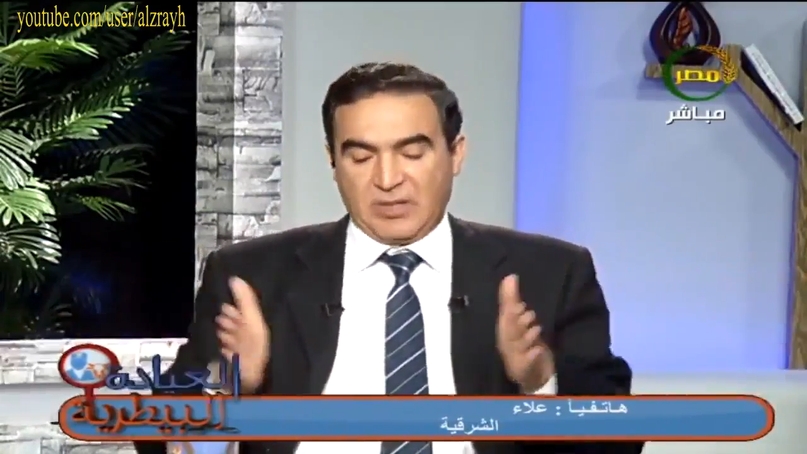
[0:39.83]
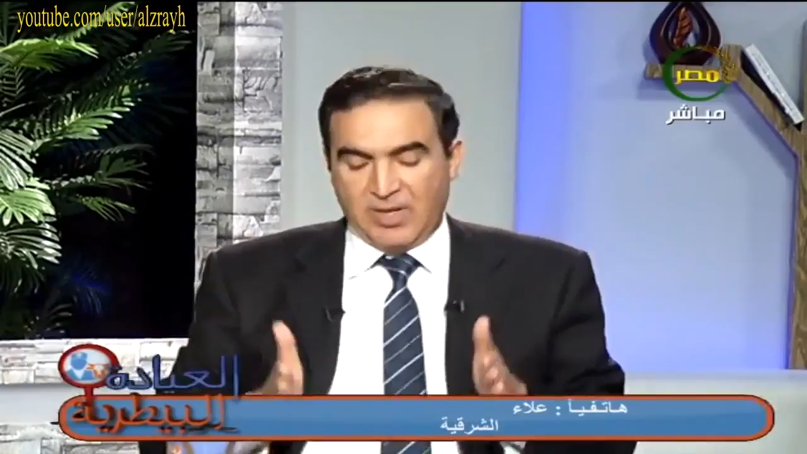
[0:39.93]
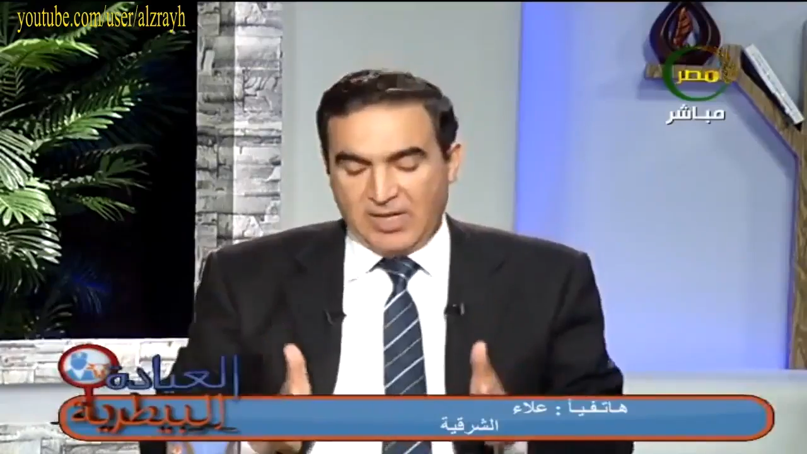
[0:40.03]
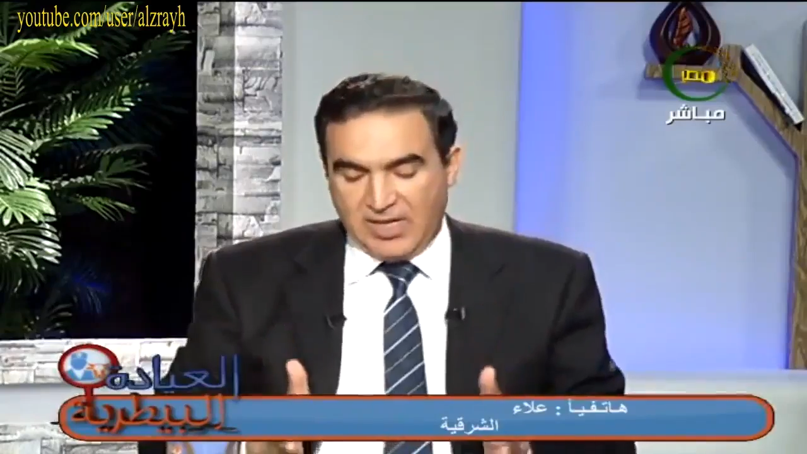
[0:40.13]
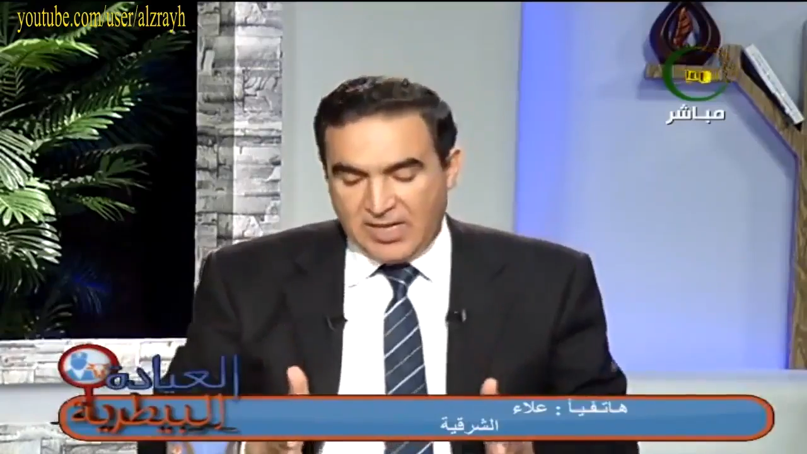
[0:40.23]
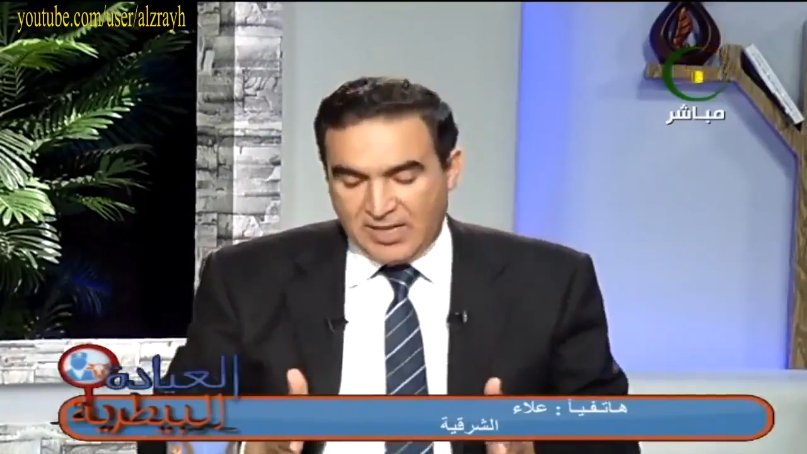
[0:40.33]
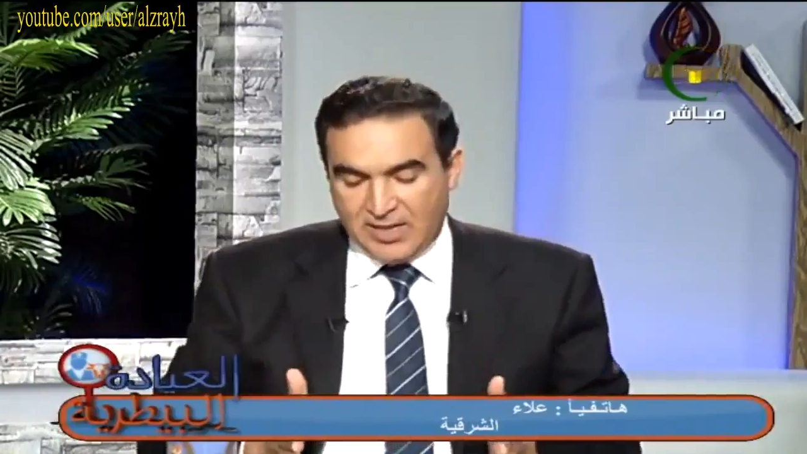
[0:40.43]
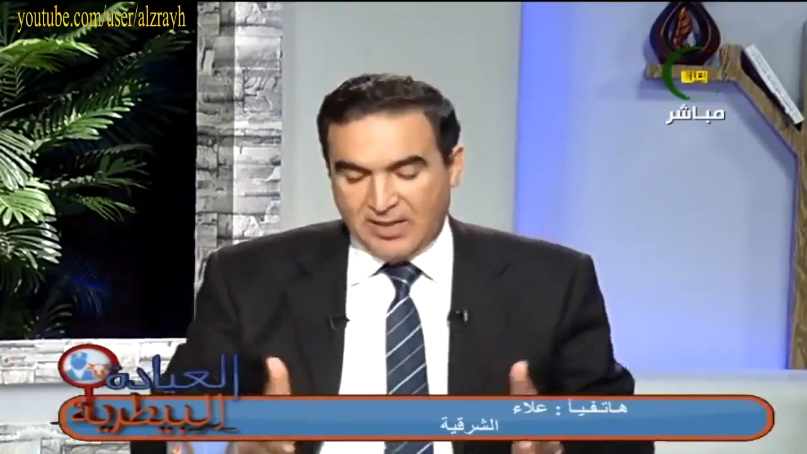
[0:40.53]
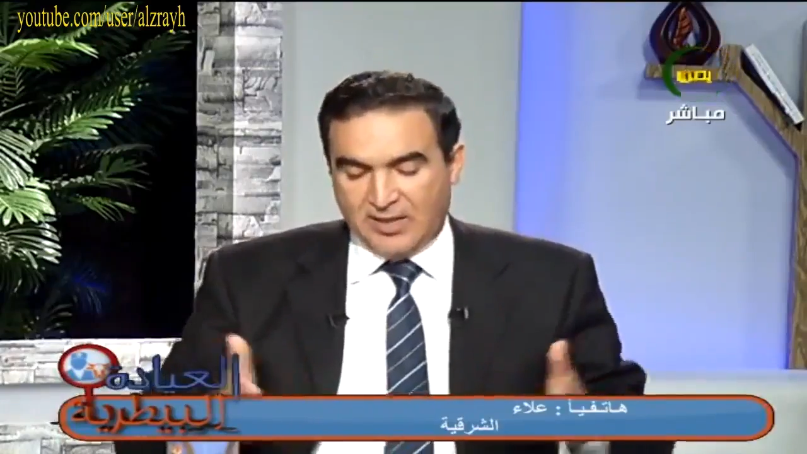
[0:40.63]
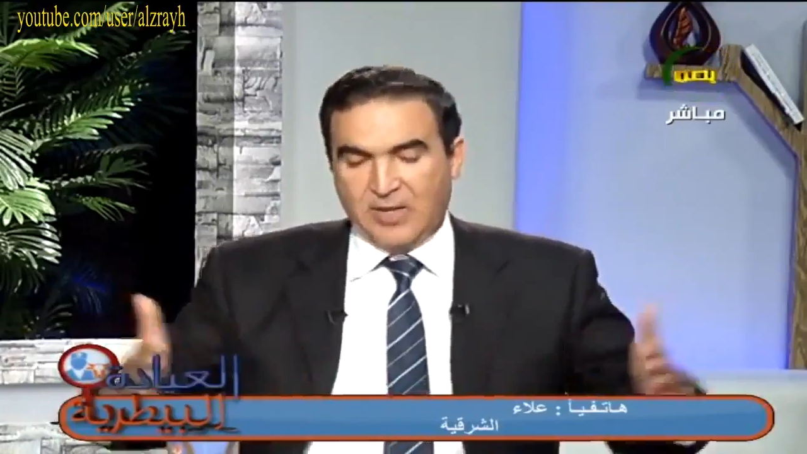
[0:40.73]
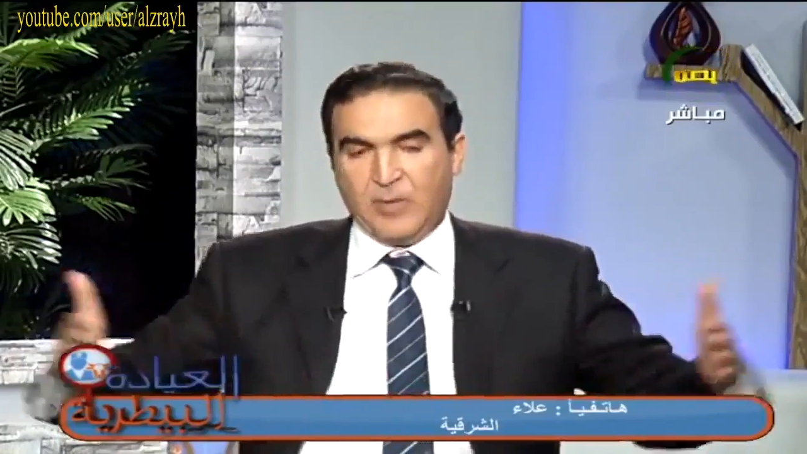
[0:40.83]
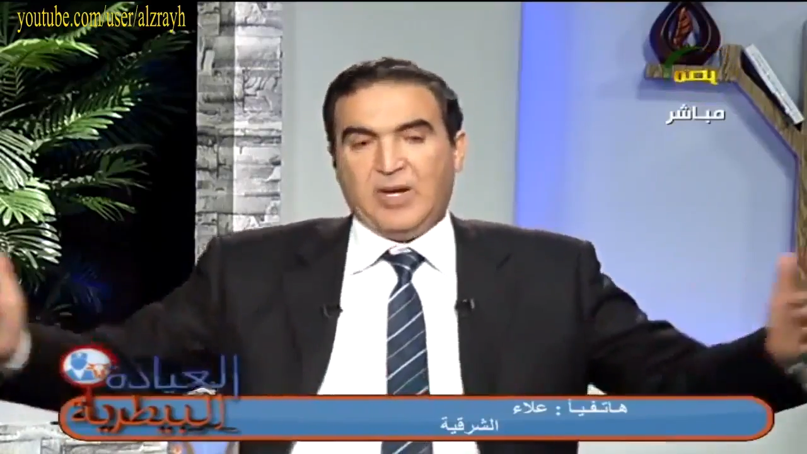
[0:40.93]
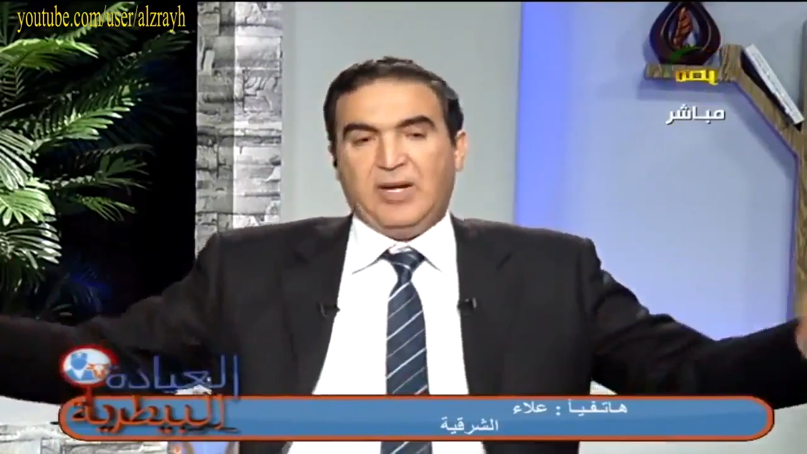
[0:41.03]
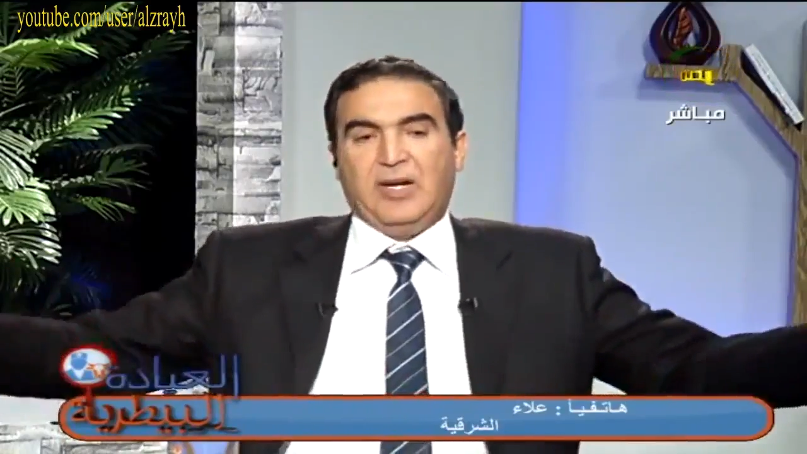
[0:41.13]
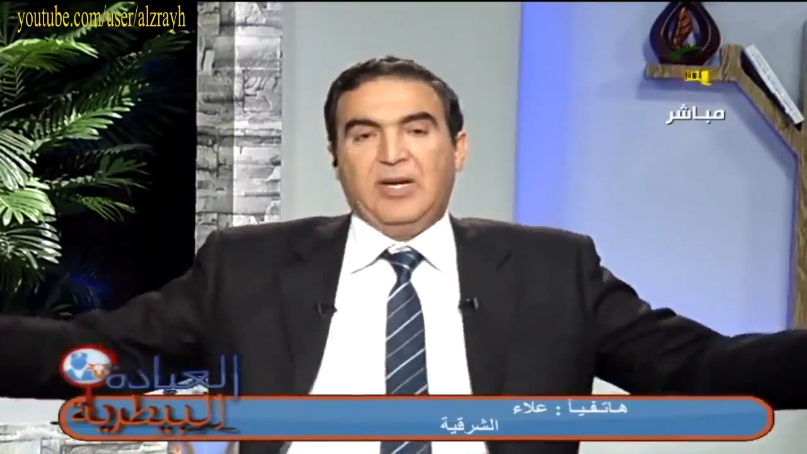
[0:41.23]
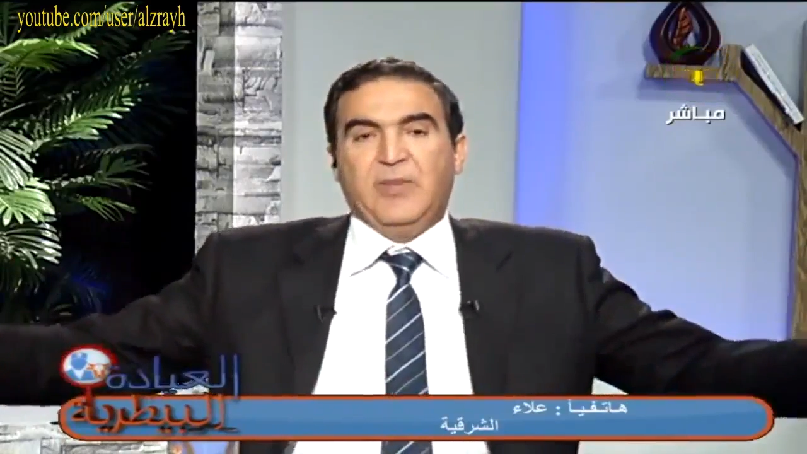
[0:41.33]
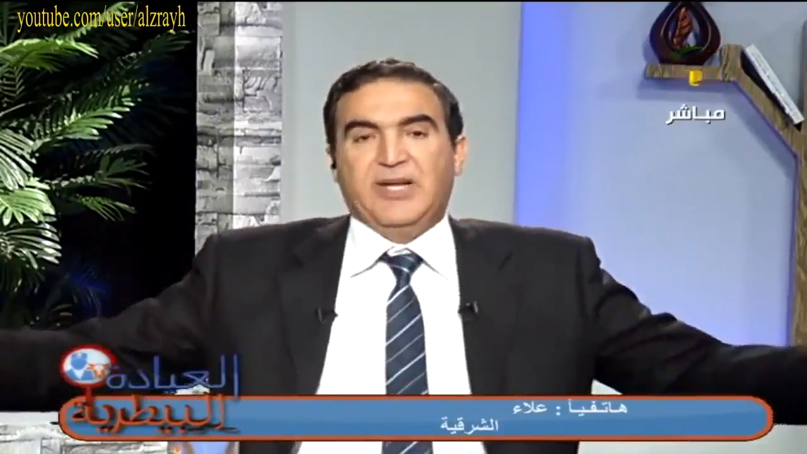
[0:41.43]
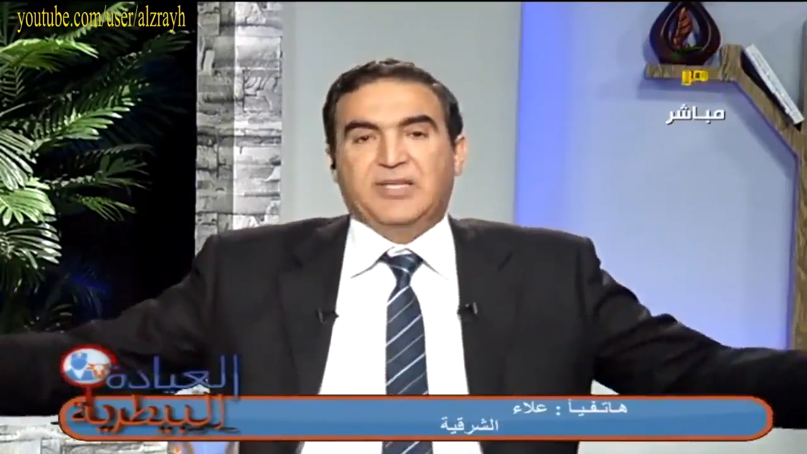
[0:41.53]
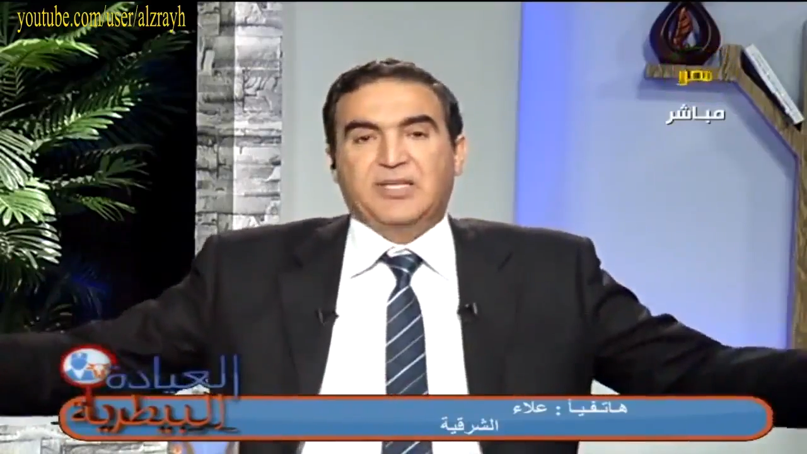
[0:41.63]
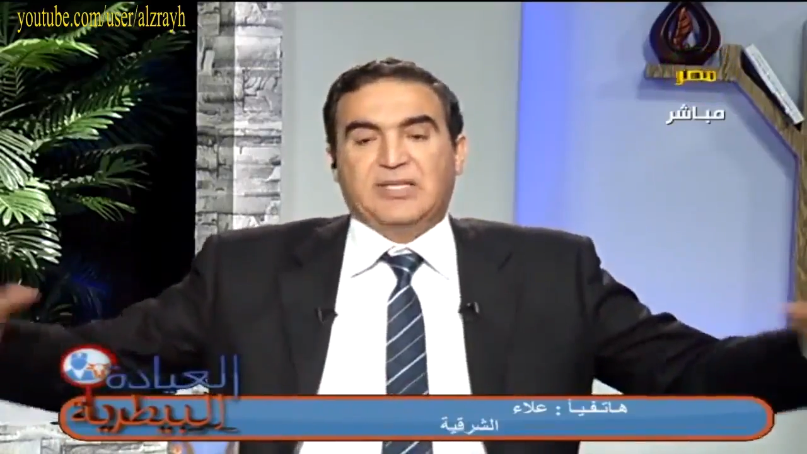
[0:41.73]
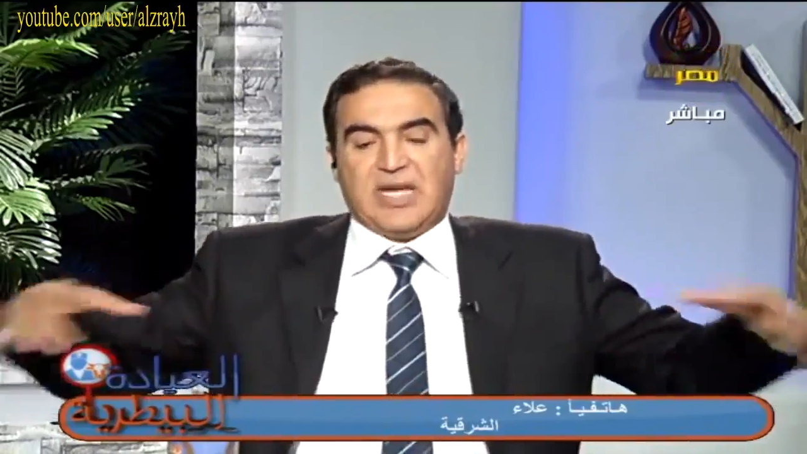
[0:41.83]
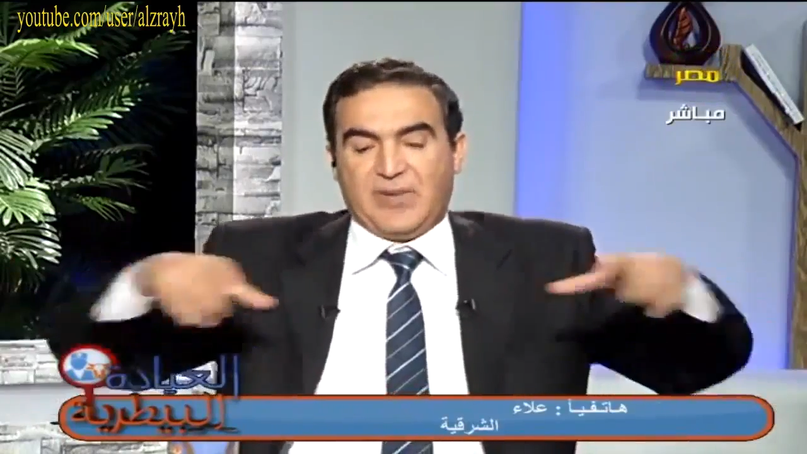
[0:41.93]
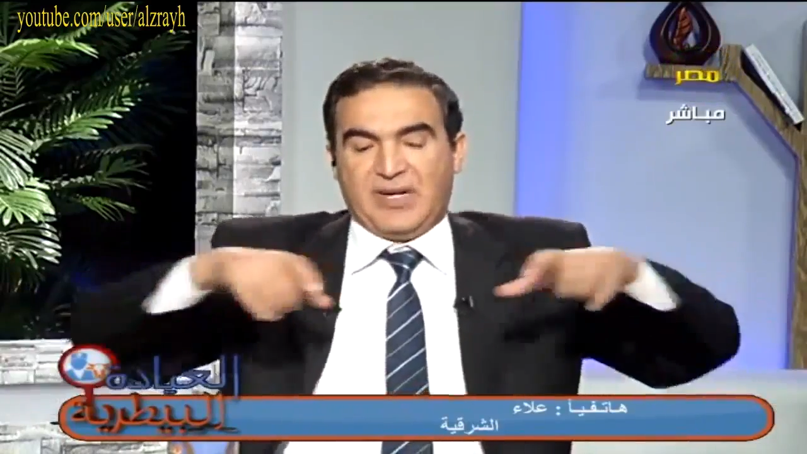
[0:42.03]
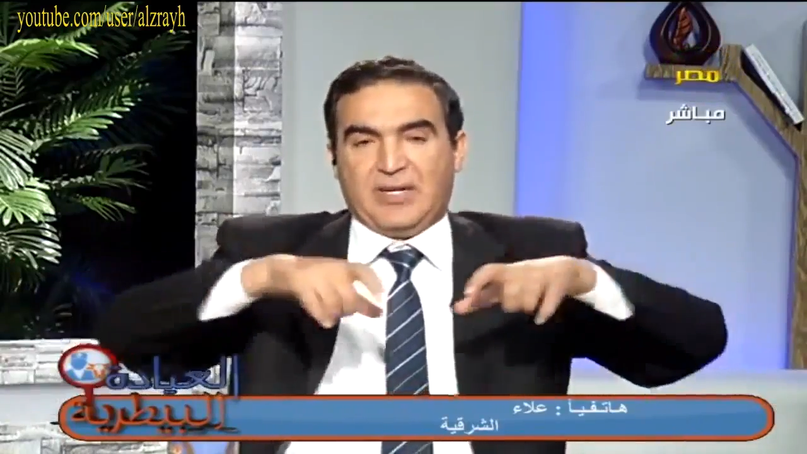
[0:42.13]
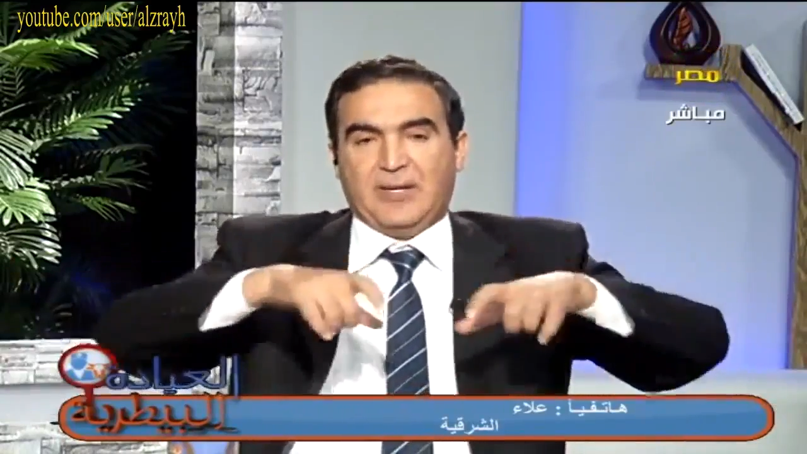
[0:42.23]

80 لمتر ده بن... آه،